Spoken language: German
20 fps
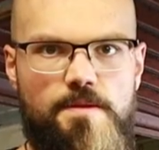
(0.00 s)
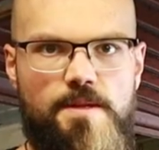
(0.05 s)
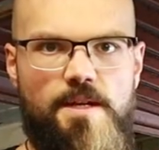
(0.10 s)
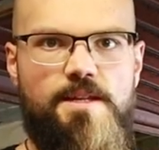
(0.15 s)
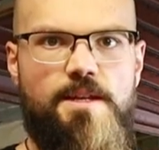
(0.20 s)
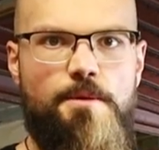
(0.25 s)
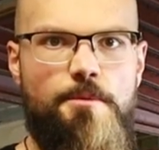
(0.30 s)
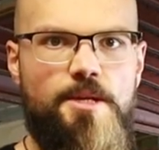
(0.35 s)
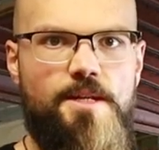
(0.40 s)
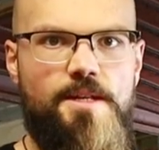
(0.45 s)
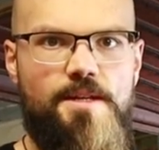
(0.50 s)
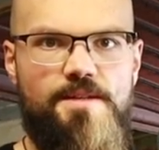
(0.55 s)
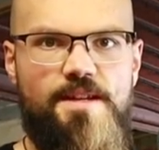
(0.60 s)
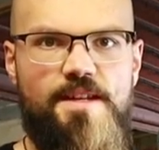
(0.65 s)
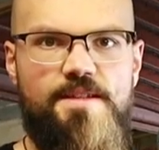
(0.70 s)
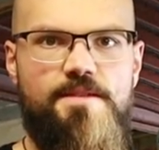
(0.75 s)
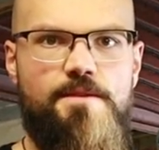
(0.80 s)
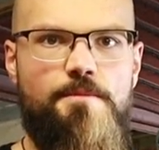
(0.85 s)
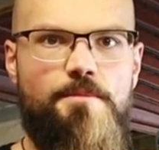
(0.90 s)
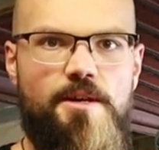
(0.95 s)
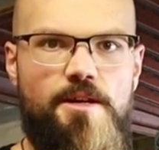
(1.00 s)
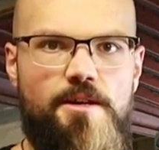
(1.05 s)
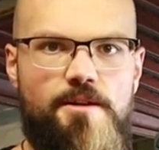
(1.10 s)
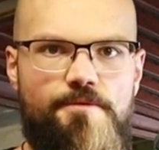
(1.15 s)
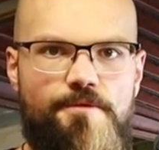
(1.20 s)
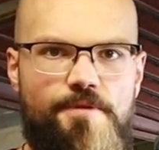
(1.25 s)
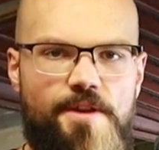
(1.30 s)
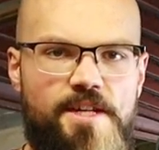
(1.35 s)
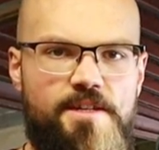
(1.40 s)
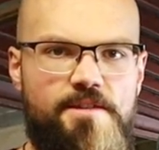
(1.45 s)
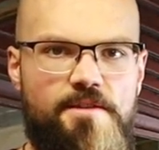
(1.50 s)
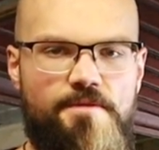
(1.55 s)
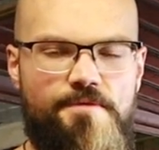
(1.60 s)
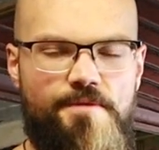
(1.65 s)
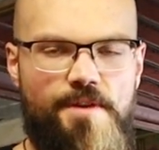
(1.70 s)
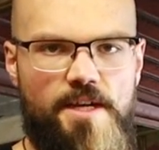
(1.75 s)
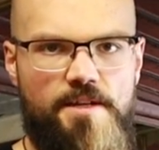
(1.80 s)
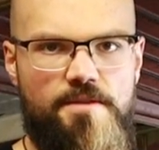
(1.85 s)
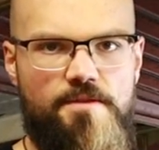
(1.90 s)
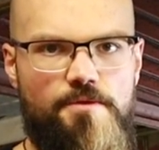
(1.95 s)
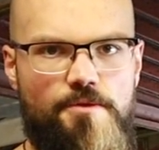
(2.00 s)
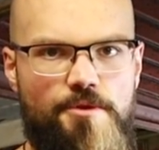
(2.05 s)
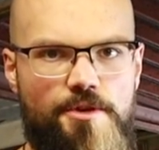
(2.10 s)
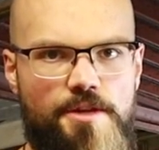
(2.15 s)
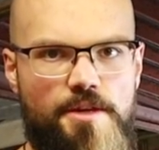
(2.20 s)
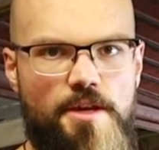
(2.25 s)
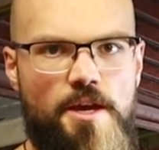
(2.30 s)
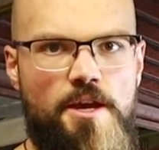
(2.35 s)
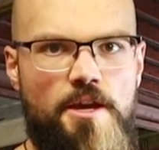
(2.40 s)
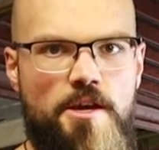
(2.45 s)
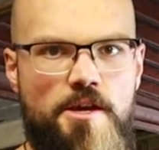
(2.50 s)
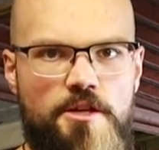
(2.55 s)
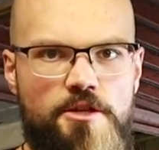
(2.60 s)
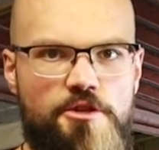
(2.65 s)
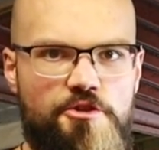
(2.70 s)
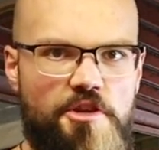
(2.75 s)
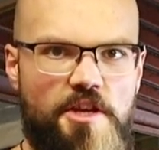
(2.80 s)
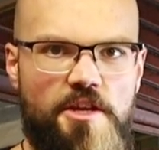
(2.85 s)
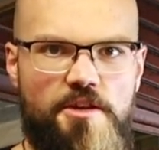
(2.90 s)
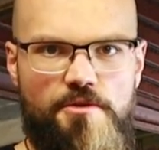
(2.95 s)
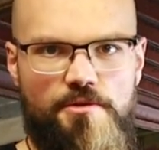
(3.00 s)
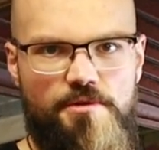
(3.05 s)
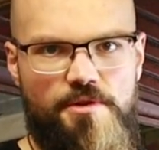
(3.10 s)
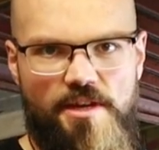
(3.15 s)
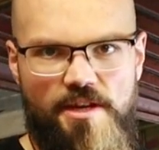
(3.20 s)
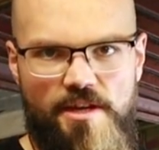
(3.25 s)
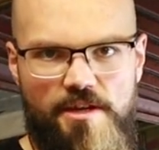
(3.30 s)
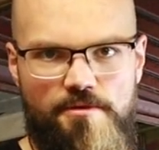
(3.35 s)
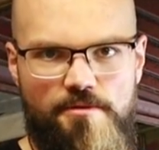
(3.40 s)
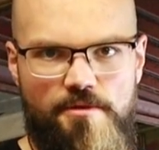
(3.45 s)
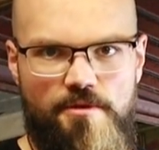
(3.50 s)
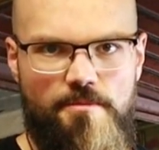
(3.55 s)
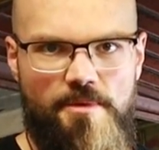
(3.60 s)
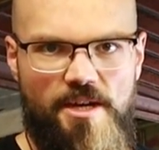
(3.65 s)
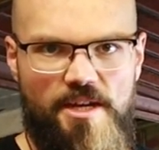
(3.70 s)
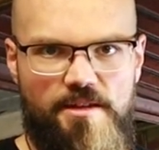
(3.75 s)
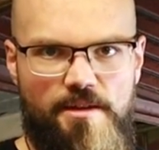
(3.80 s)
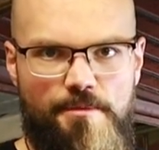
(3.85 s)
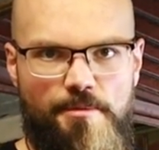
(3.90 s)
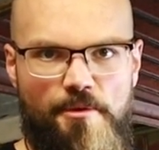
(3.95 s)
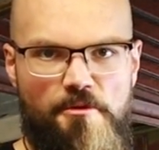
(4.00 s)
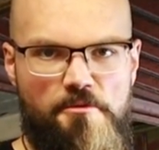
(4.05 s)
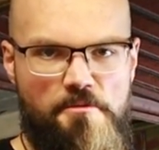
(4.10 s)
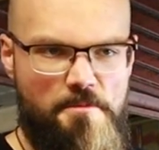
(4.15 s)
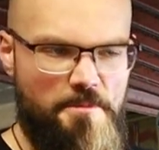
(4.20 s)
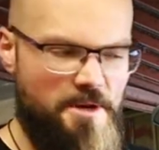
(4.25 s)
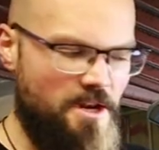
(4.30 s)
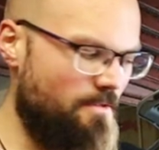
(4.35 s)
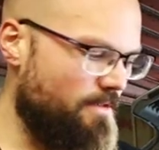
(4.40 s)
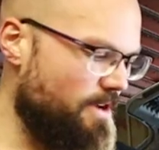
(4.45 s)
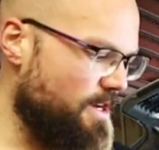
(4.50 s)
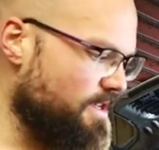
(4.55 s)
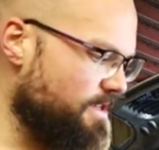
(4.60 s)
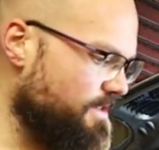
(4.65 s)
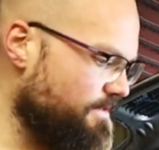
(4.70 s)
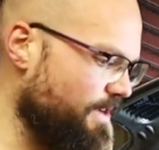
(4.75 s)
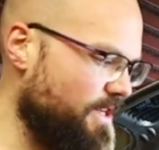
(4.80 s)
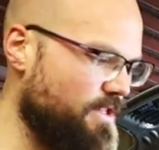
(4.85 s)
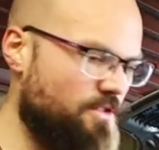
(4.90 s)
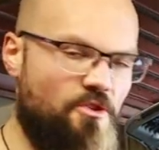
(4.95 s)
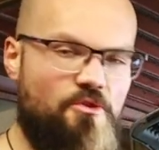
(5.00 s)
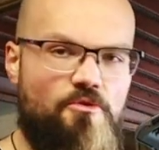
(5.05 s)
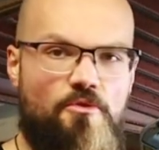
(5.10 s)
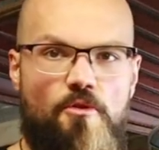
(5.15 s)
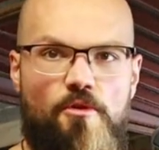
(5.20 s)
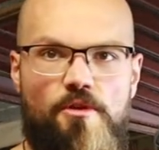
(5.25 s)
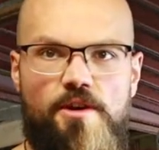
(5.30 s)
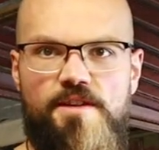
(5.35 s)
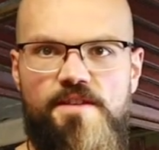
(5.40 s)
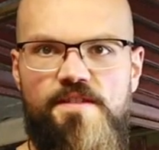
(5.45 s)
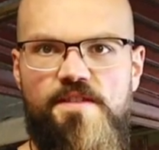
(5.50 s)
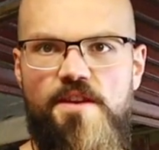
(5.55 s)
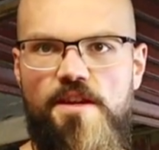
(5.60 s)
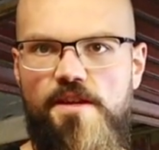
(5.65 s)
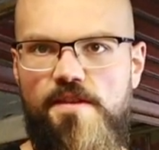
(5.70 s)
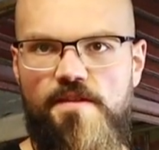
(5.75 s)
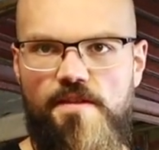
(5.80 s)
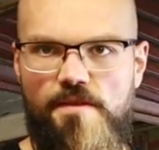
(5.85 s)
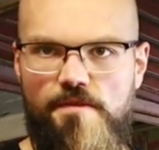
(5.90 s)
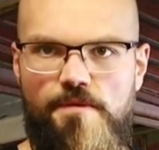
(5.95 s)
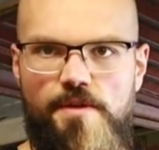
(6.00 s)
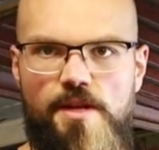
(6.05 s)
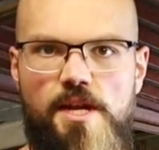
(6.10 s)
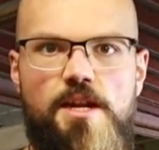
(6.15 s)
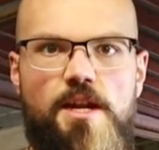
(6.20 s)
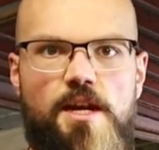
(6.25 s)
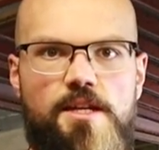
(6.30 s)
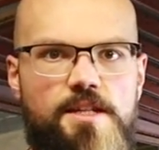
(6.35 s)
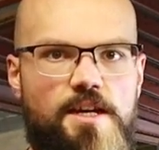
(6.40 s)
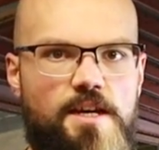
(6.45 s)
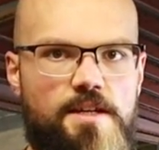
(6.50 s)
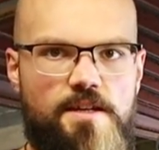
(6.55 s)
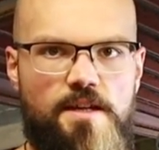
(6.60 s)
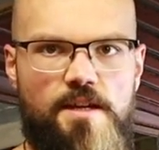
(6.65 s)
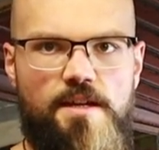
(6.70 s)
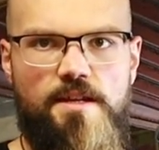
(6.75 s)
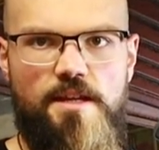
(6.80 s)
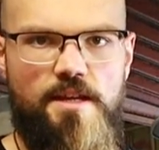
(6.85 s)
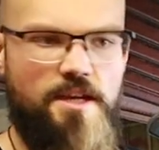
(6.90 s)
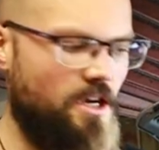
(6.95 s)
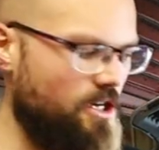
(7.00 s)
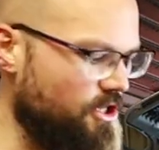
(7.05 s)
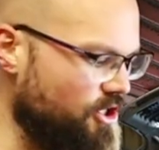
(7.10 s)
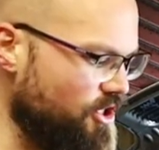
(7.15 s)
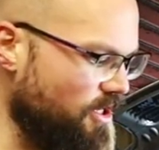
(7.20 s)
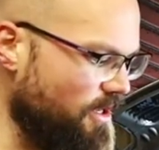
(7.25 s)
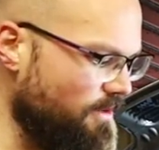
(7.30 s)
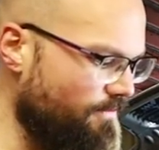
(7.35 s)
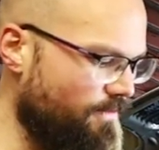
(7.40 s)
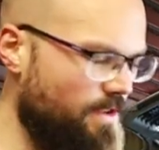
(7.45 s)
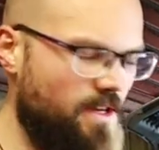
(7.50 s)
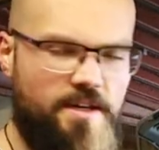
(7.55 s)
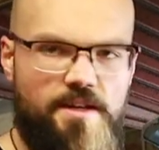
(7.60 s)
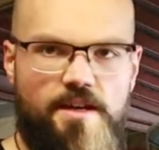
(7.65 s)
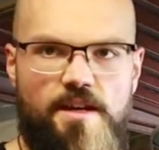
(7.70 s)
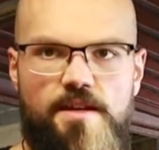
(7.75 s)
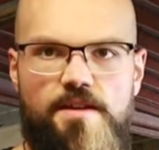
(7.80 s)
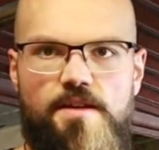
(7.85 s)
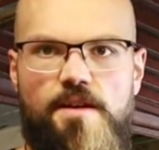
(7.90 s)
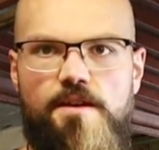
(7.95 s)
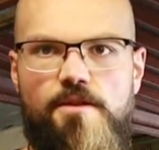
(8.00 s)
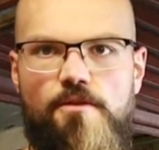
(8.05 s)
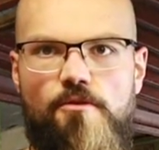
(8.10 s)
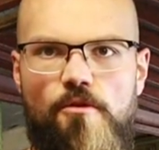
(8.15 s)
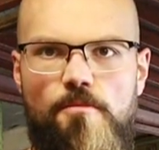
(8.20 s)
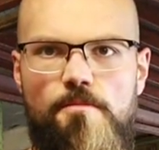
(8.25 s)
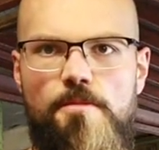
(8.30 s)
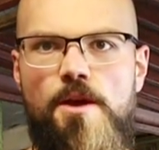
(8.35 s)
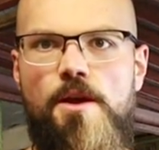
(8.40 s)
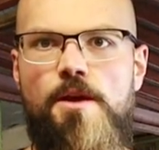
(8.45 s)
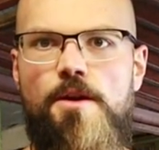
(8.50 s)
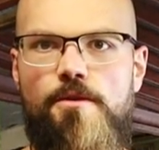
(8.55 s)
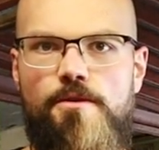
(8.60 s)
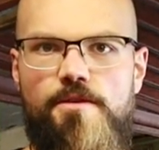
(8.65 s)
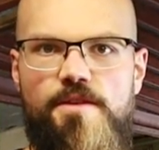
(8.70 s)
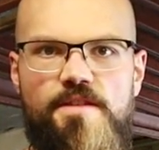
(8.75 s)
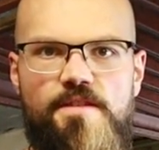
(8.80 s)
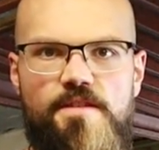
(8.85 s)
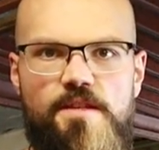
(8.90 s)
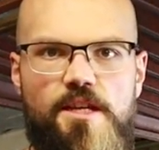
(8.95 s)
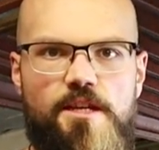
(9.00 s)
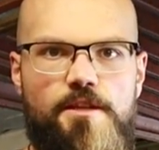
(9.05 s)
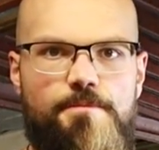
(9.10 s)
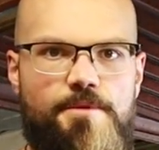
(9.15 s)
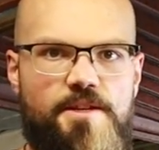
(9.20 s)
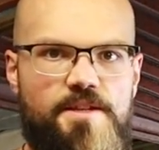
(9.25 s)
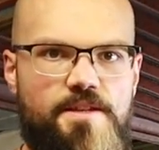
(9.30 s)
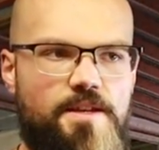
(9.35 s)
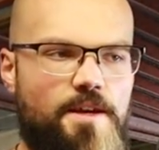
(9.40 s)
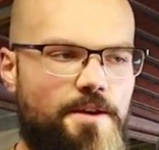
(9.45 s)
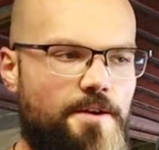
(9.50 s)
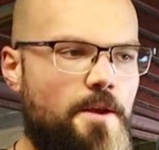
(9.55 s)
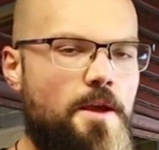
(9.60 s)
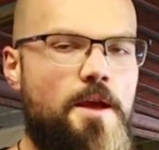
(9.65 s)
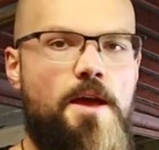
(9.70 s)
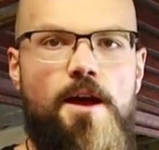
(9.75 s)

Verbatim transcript: Nachdem ich das letzte Mal ein fehlendes Werkzeug einen Strich durch die Rechnung gemacht habe, habe ich mir mittlerweile das Werkzeug organisiert. Es ist wieder ein anderer Tag, die Karre stand wieder drei Tage rum und es ist nichts passiert.